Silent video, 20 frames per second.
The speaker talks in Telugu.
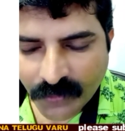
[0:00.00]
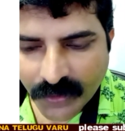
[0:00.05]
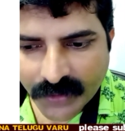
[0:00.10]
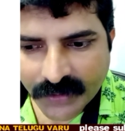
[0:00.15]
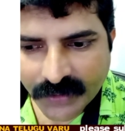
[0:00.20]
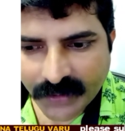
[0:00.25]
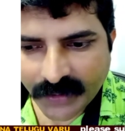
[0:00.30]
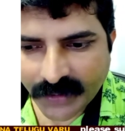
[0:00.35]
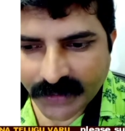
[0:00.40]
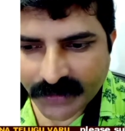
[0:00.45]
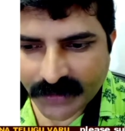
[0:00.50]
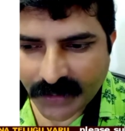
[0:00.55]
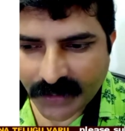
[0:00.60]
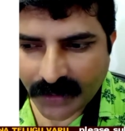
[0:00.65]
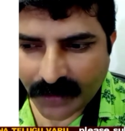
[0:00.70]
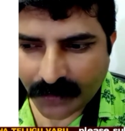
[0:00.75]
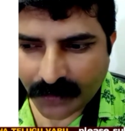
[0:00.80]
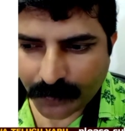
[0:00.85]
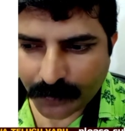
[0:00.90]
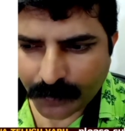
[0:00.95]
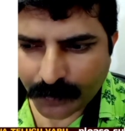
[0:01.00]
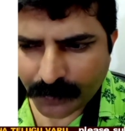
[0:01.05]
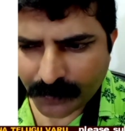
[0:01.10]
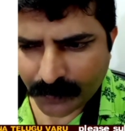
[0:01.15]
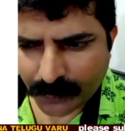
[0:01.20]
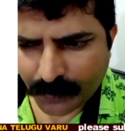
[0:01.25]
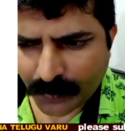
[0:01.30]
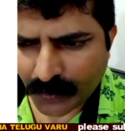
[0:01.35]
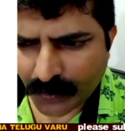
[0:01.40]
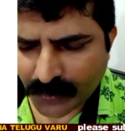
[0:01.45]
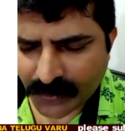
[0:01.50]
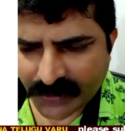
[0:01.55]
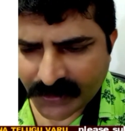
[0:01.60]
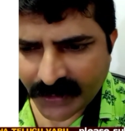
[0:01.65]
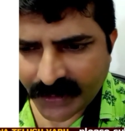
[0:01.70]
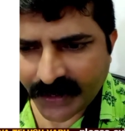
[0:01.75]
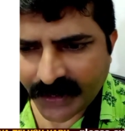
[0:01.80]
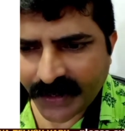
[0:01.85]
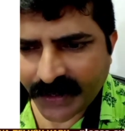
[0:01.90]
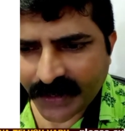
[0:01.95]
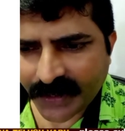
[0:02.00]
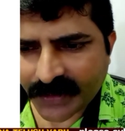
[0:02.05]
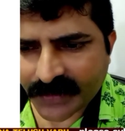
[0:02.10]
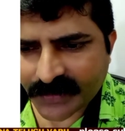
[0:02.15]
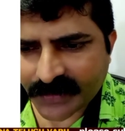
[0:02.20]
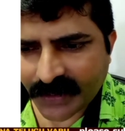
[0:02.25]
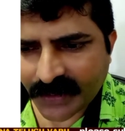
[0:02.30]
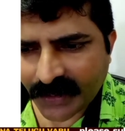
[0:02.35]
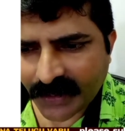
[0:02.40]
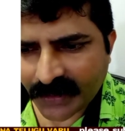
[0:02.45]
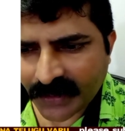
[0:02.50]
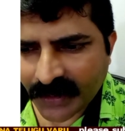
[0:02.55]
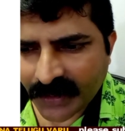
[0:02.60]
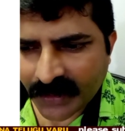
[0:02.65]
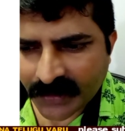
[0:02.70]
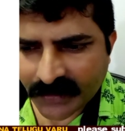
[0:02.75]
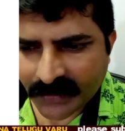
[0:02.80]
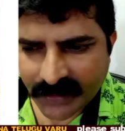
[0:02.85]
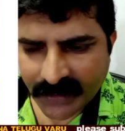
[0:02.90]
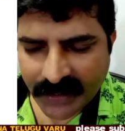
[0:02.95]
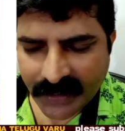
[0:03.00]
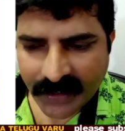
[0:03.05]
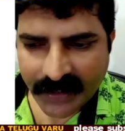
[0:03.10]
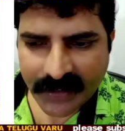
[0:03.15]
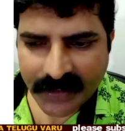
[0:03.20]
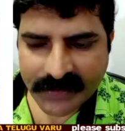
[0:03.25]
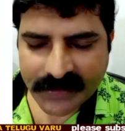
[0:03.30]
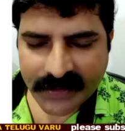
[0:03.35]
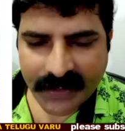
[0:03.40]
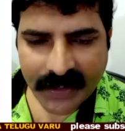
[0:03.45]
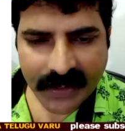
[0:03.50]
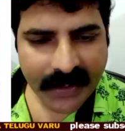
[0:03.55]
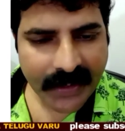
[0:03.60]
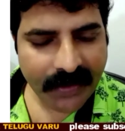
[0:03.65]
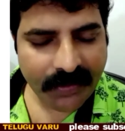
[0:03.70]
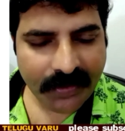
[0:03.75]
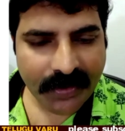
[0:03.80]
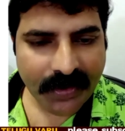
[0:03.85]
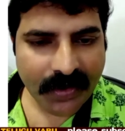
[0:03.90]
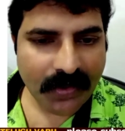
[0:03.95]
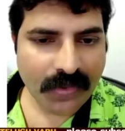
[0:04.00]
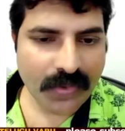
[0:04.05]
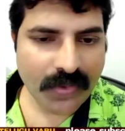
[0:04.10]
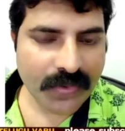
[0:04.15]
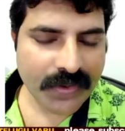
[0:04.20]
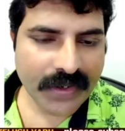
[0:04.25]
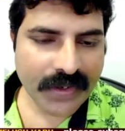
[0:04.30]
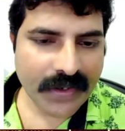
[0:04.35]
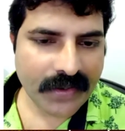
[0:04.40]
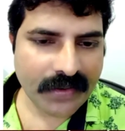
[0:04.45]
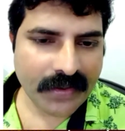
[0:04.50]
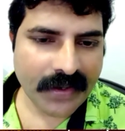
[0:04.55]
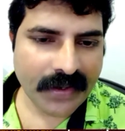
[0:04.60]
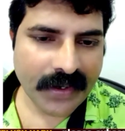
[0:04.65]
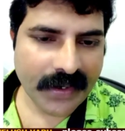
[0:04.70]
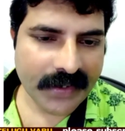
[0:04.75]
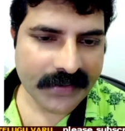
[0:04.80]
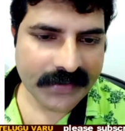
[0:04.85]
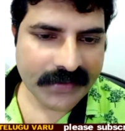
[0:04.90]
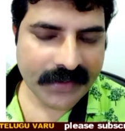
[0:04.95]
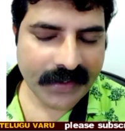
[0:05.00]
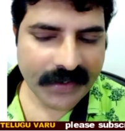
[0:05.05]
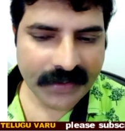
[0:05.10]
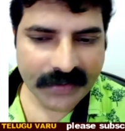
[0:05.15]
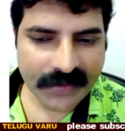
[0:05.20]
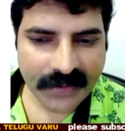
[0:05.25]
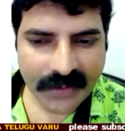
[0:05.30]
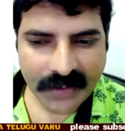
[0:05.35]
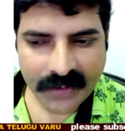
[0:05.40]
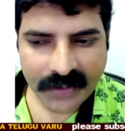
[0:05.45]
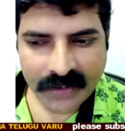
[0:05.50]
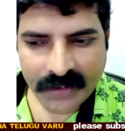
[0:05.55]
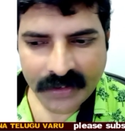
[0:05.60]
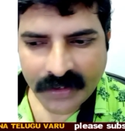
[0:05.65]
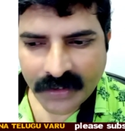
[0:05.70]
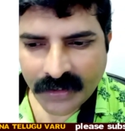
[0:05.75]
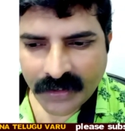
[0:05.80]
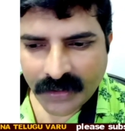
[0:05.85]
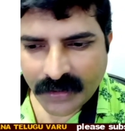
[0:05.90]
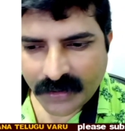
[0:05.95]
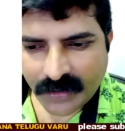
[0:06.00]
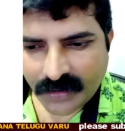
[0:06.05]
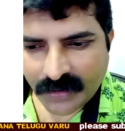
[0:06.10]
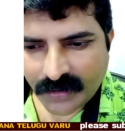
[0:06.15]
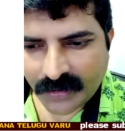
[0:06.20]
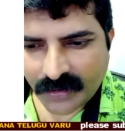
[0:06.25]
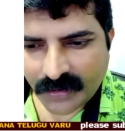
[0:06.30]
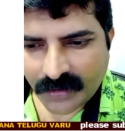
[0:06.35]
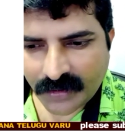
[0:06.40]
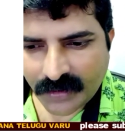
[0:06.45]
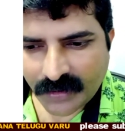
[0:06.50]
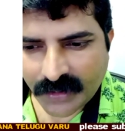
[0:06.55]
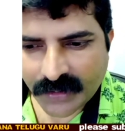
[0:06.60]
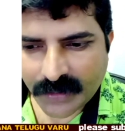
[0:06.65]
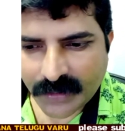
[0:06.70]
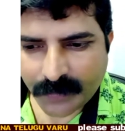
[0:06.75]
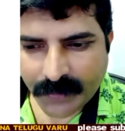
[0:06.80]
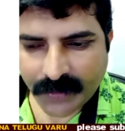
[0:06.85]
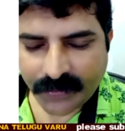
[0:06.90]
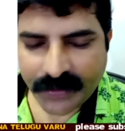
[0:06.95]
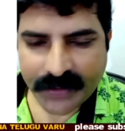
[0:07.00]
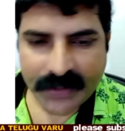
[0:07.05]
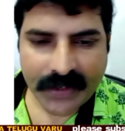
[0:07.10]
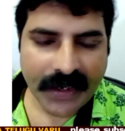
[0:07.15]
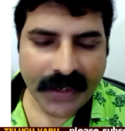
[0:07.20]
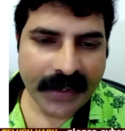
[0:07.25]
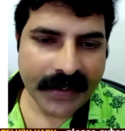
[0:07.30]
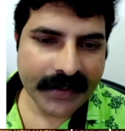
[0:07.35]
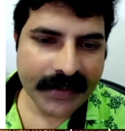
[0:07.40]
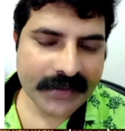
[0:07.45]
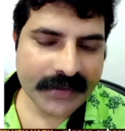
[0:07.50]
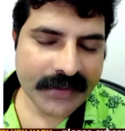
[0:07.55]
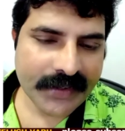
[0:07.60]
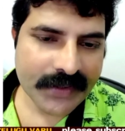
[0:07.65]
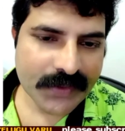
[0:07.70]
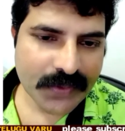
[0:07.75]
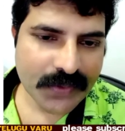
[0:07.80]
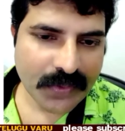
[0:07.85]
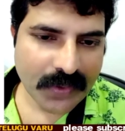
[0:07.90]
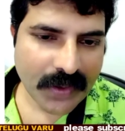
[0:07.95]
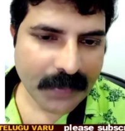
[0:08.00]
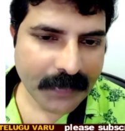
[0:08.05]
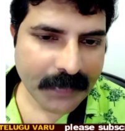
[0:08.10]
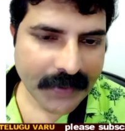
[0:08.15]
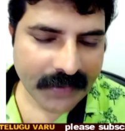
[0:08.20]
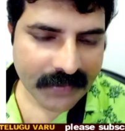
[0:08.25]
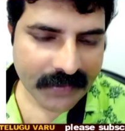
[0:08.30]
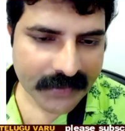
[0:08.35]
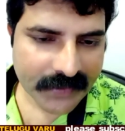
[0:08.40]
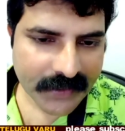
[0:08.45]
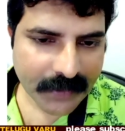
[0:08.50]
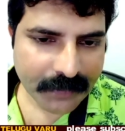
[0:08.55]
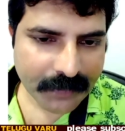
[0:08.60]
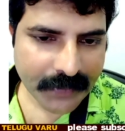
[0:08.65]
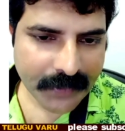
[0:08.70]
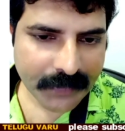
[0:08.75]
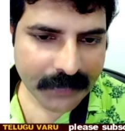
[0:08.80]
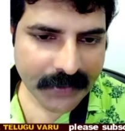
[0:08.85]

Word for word: ఒకటండి ఏదన్నా ఫ్రూట్స్ అయినా ఏమైనా సరే చెట్లు కాసిన అక్కడ ఎవరొకరు ఉంటారు ఆర్ఎస్ అని ఏదన్నా అది మనం ఏదైనా అడిగి తీసుకున్నా పర్వాలేదు తప్ప